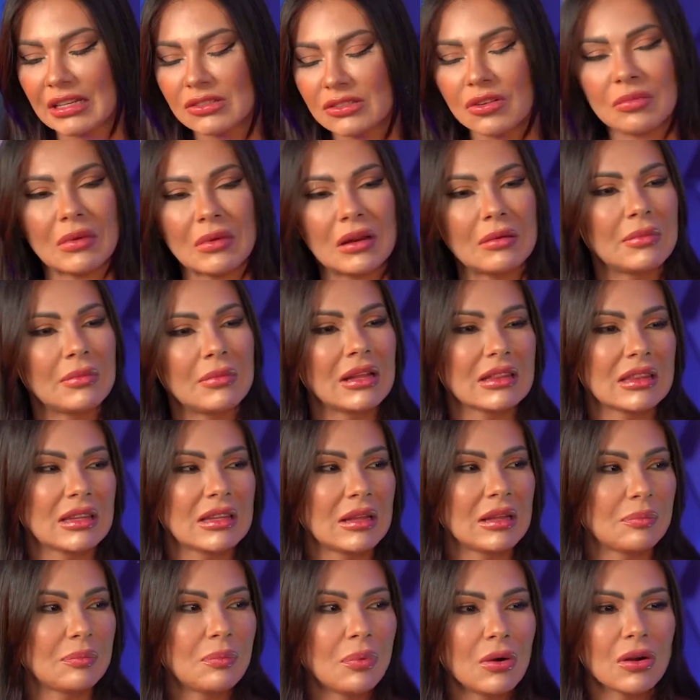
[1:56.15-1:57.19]

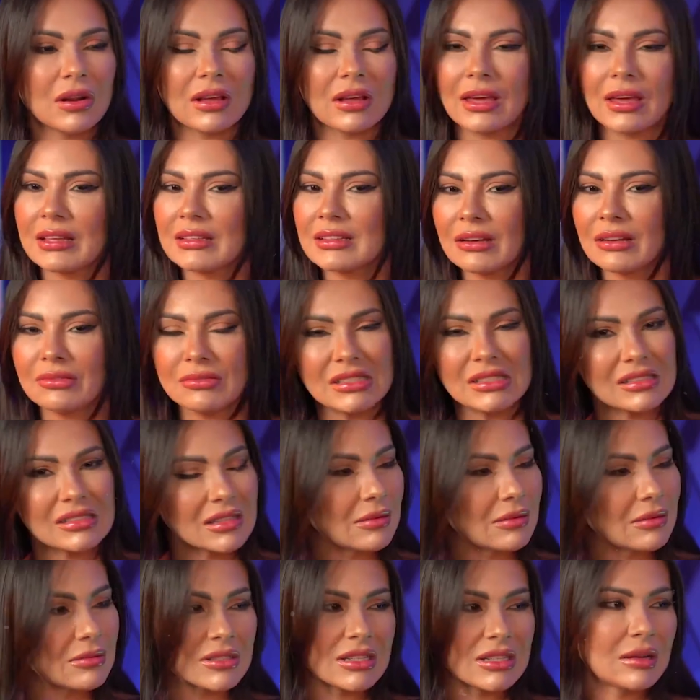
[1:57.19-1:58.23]
normalmente, porque ya no
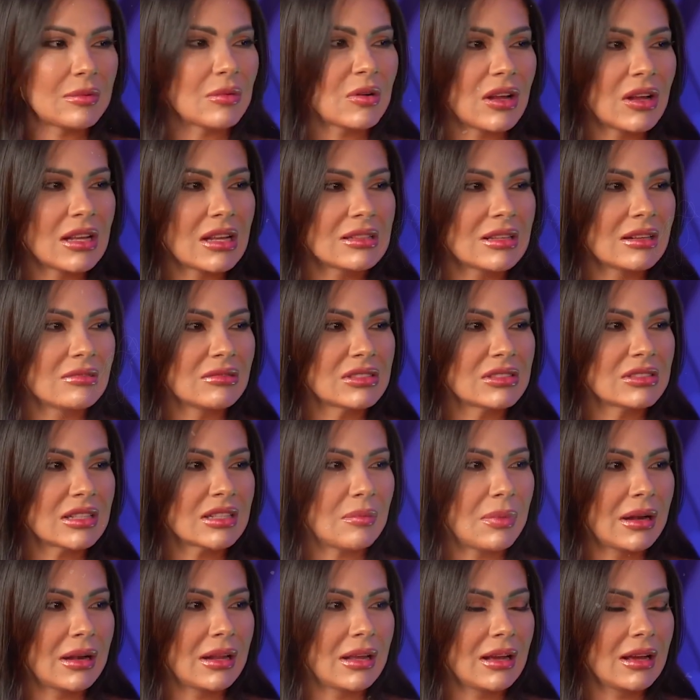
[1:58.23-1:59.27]
estamos enamoradas de
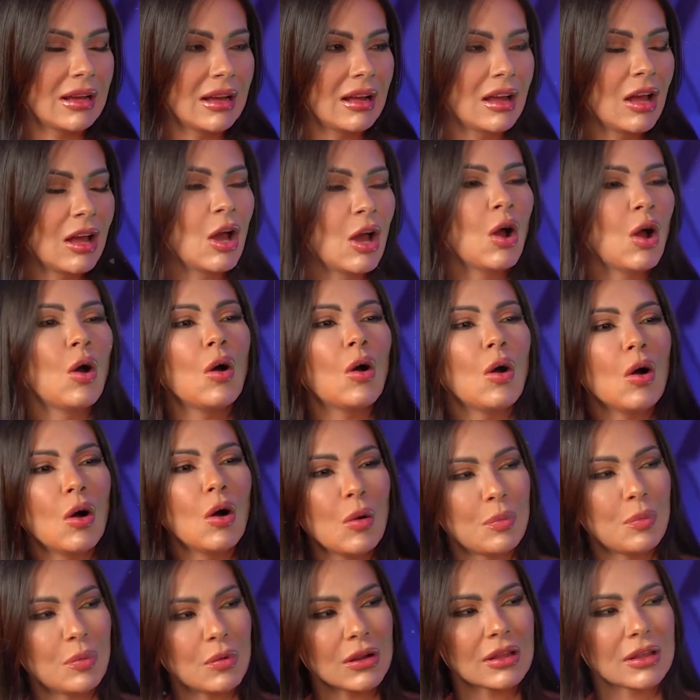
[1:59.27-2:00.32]
nuestra pareja
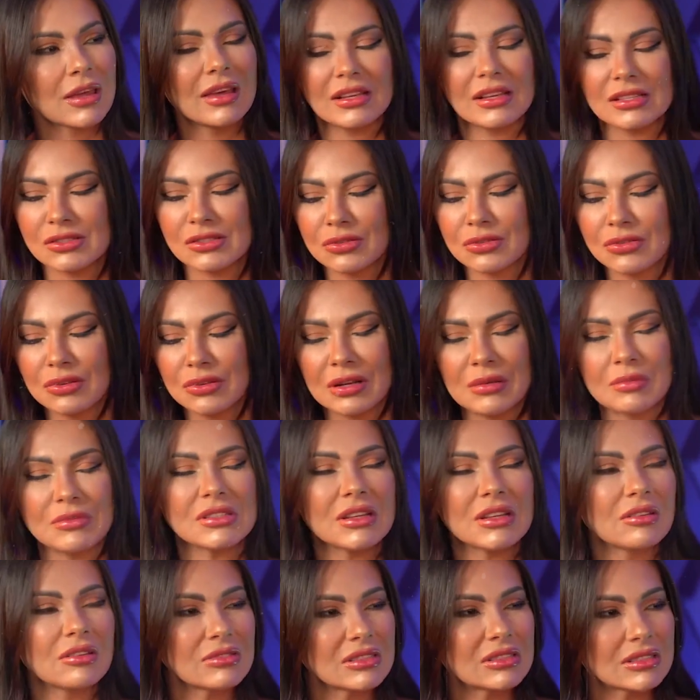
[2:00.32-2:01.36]
o porque
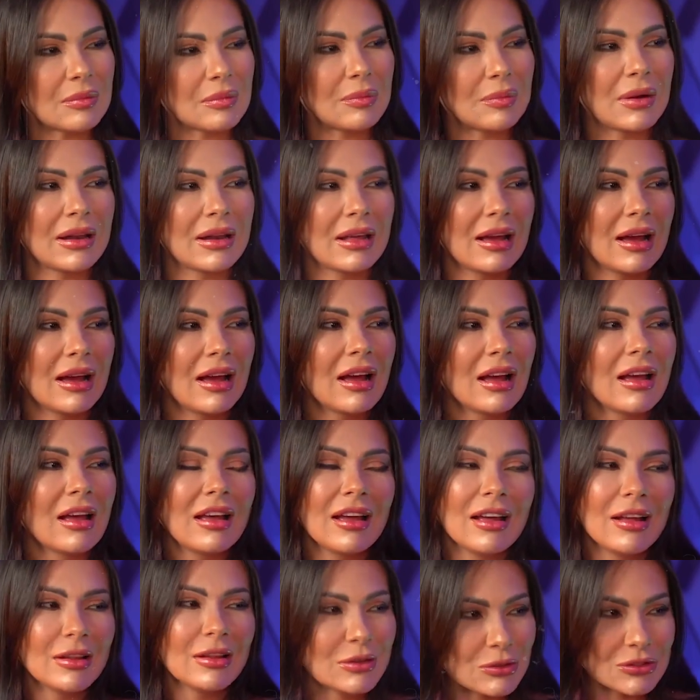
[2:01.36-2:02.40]
descubrimos que nuestra pareja
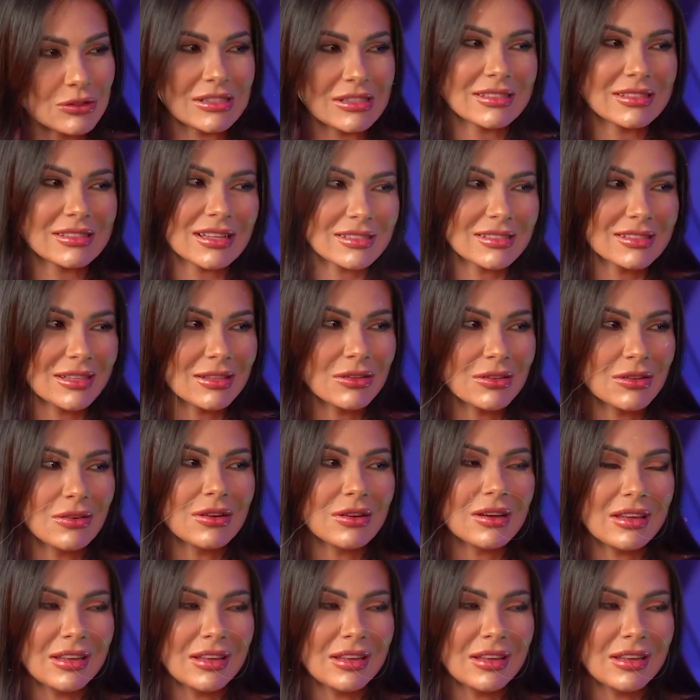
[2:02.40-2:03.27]
nos está haciendo